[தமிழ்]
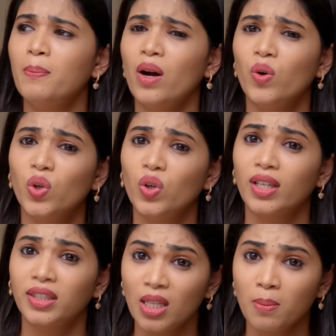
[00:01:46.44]
அம்மாக்கும்
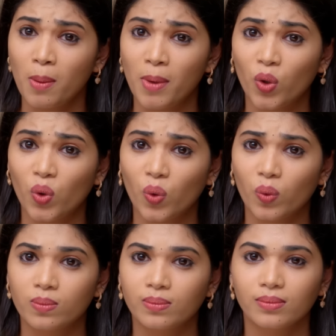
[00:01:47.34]
ரத்தன மாமாக்கும்